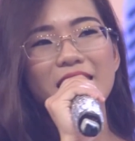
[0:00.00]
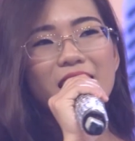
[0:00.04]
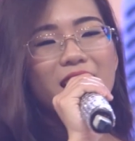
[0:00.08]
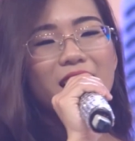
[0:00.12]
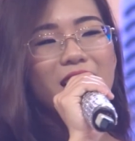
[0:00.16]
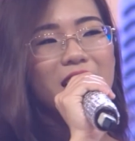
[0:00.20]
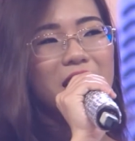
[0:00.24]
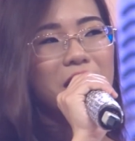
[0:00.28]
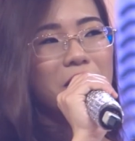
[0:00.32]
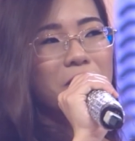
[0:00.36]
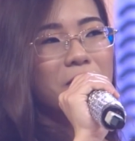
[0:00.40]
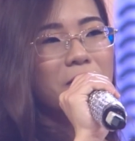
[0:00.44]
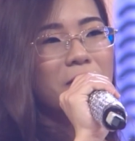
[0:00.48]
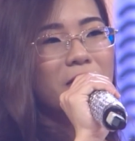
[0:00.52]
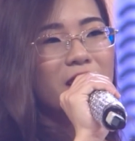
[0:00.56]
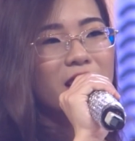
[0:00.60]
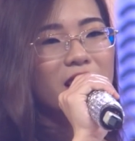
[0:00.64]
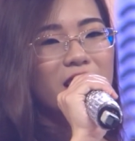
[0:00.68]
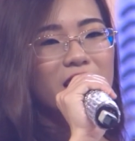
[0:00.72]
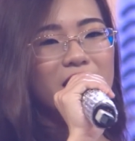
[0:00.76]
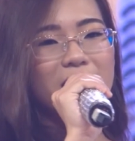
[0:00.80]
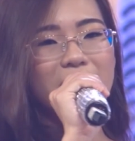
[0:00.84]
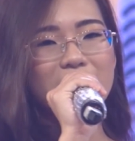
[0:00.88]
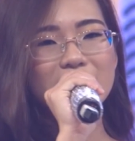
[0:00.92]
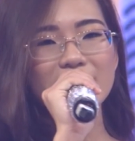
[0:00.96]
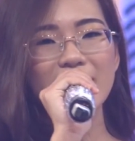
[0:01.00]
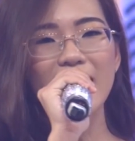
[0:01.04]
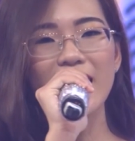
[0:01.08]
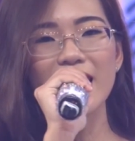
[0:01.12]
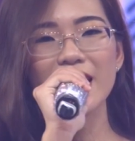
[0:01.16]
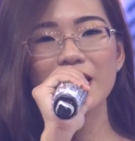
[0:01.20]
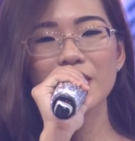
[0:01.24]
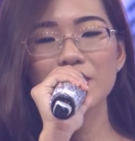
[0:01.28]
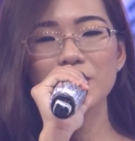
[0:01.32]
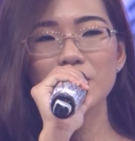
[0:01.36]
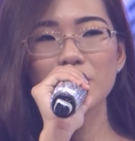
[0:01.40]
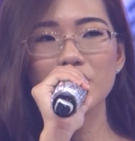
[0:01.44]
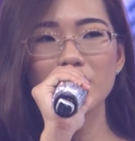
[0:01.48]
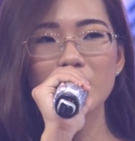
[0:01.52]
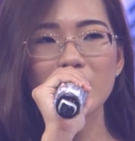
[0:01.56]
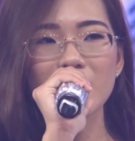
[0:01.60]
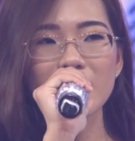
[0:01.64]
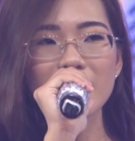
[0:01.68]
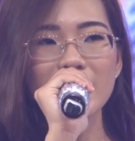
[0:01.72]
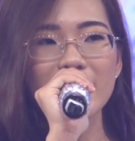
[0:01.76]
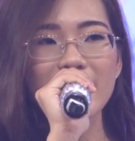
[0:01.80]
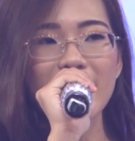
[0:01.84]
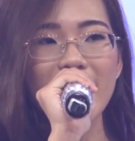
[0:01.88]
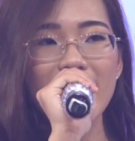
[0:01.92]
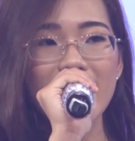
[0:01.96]
Dạ em ờ, hiện tại em cũng có
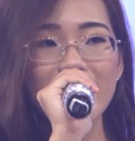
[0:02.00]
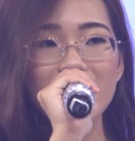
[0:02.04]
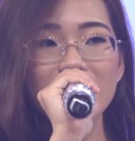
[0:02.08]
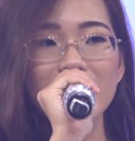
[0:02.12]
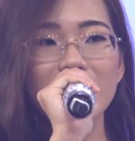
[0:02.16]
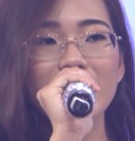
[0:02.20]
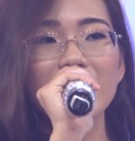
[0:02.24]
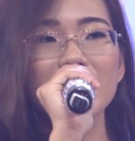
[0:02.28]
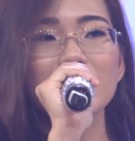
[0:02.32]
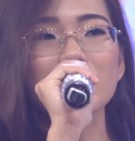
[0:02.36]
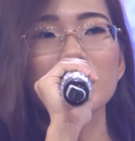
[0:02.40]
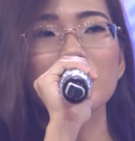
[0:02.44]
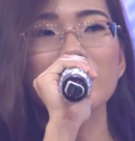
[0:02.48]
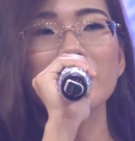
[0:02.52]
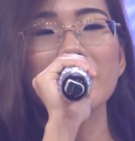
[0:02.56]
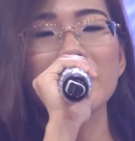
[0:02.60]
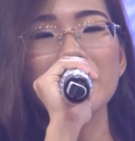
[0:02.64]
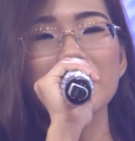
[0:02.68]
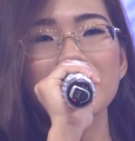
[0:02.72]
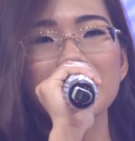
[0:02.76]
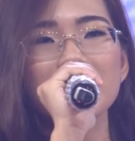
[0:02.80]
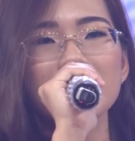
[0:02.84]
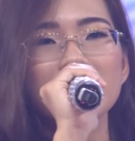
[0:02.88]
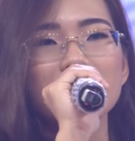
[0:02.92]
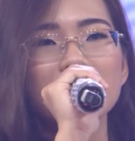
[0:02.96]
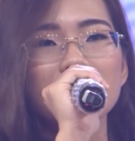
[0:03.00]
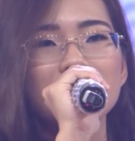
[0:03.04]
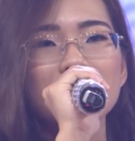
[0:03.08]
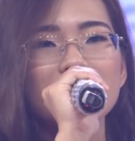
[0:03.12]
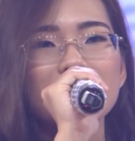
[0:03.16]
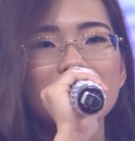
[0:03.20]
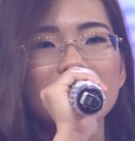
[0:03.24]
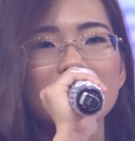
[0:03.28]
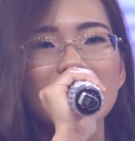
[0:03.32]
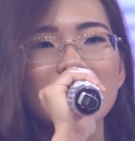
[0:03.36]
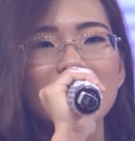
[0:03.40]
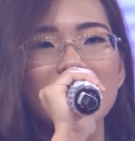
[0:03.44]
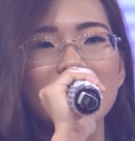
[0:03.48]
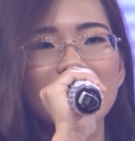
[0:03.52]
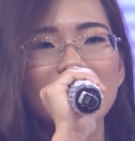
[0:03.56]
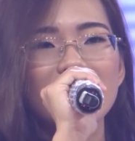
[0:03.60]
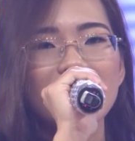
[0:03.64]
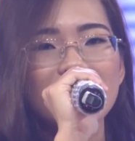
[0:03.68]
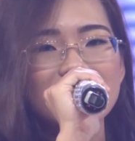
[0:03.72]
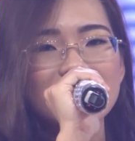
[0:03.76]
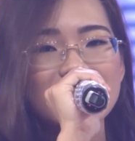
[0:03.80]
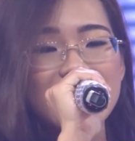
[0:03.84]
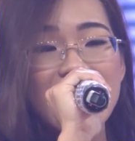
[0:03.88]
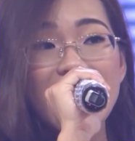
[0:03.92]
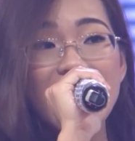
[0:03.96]
đi hát ở các tụ điểm cũng như
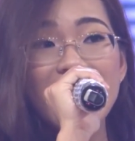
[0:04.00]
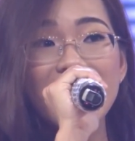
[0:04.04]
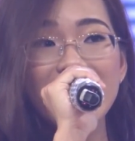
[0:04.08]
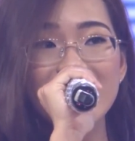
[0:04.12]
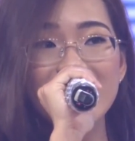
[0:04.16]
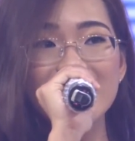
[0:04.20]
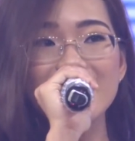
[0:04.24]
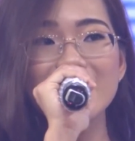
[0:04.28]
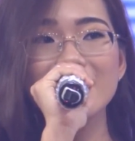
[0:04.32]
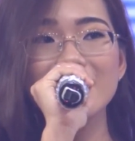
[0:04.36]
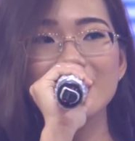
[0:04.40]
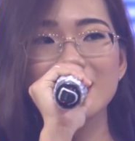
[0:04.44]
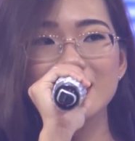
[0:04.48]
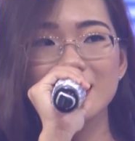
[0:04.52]
là nhà hàng ạ